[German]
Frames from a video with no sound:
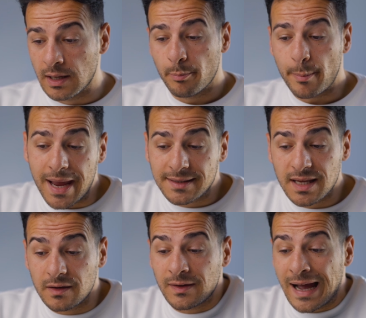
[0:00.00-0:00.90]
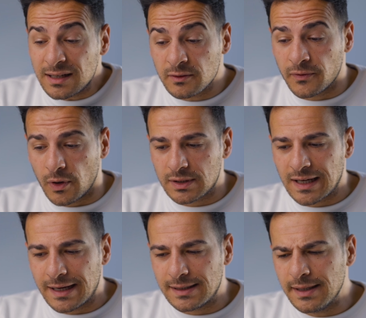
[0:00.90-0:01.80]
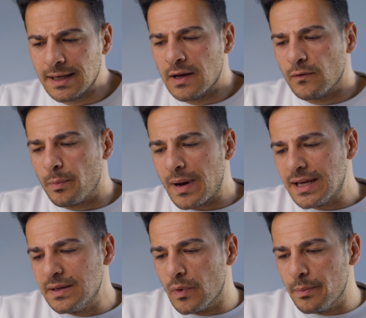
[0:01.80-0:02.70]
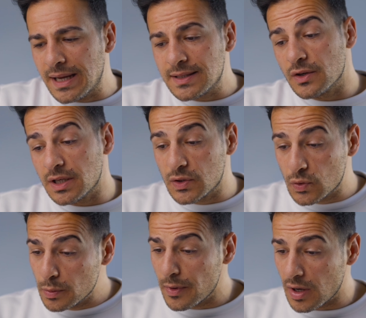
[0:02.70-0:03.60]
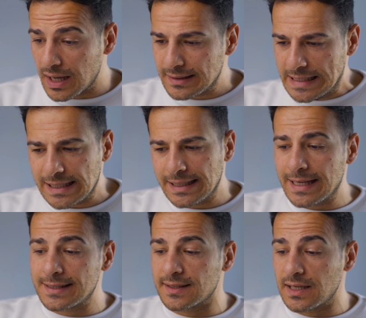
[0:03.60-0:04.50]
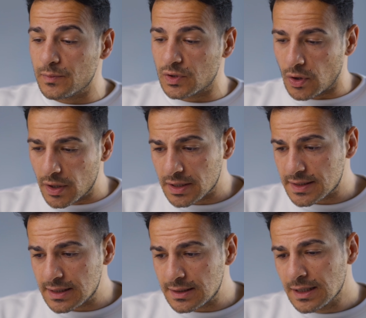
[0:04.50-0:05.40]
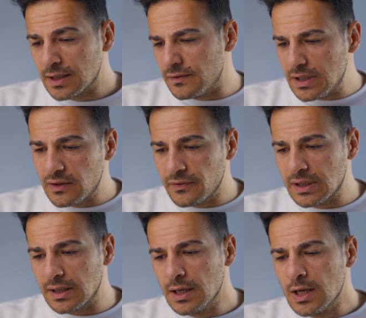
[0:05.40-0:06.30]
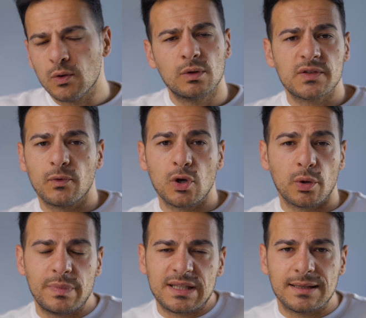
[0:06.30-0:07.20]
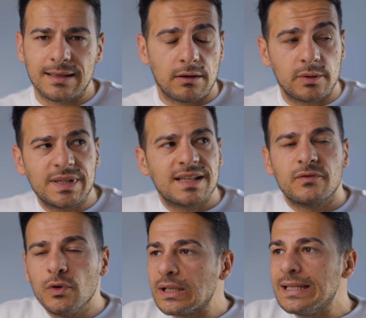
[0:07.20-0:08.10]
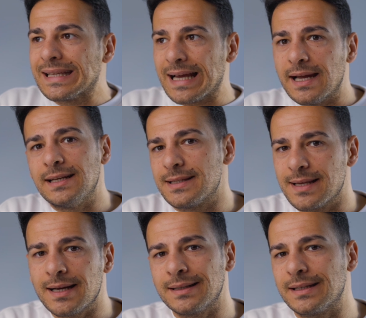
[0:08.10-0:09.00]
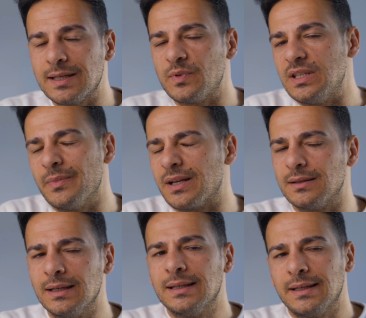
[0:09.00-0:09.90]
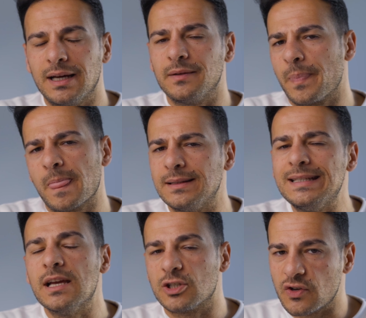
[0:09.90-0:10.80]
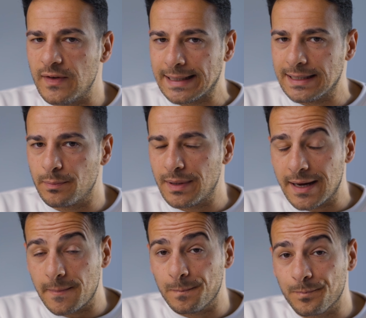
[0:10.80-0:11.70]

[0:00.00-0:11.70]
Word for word: MagSafe hat Vorteile, wobei im Moment solche Zubehörartikel extrem teuer sind, wie ich finde, und es wohl noch ein bisschen dauert, bis es wirklich geile Sachen gibt, die man ja, die erschwinglich bleiben.